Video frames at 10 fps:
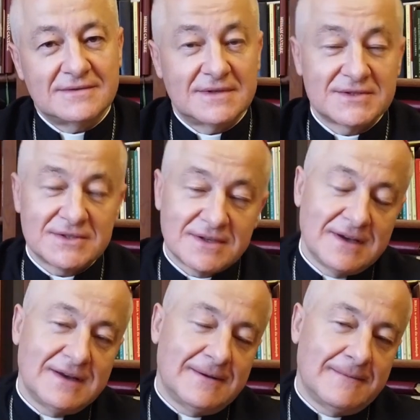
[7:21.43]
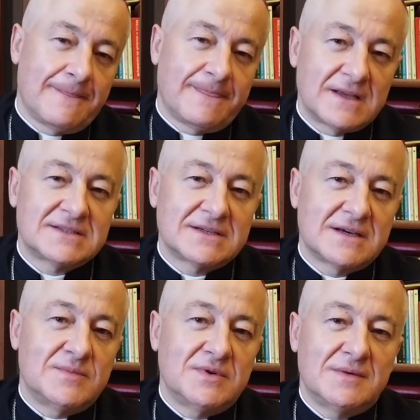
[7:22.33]
I właśnie ta
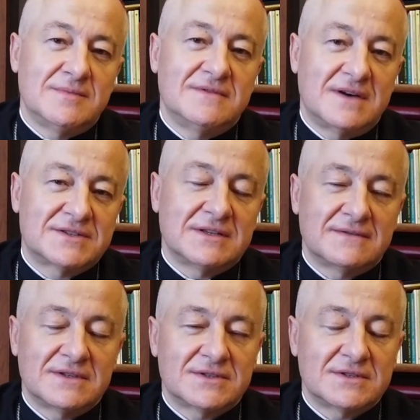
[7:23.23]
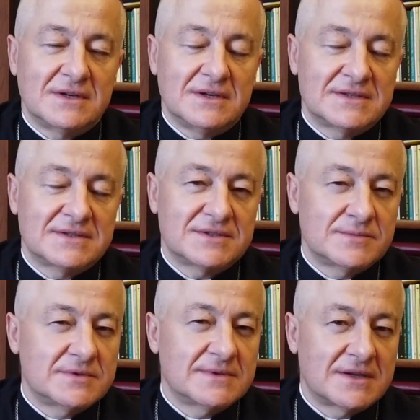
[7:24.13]
cecha byłaby ważna w naszych relacjach,
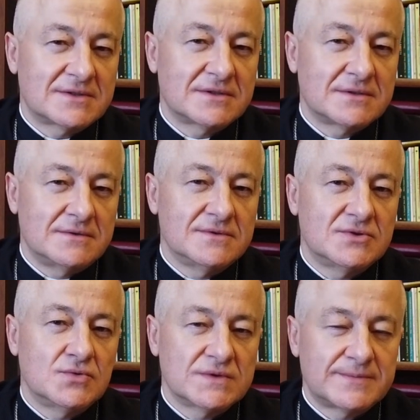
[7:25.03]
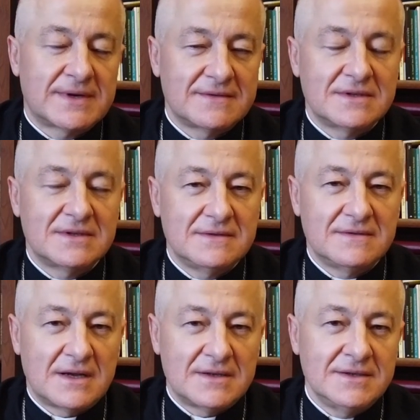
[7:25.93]
żebyśmy raczej ludzi
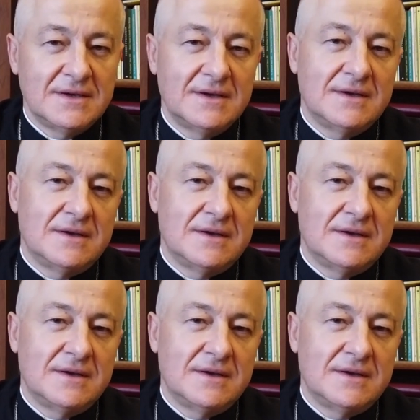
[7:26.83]
usprawiedliwiali,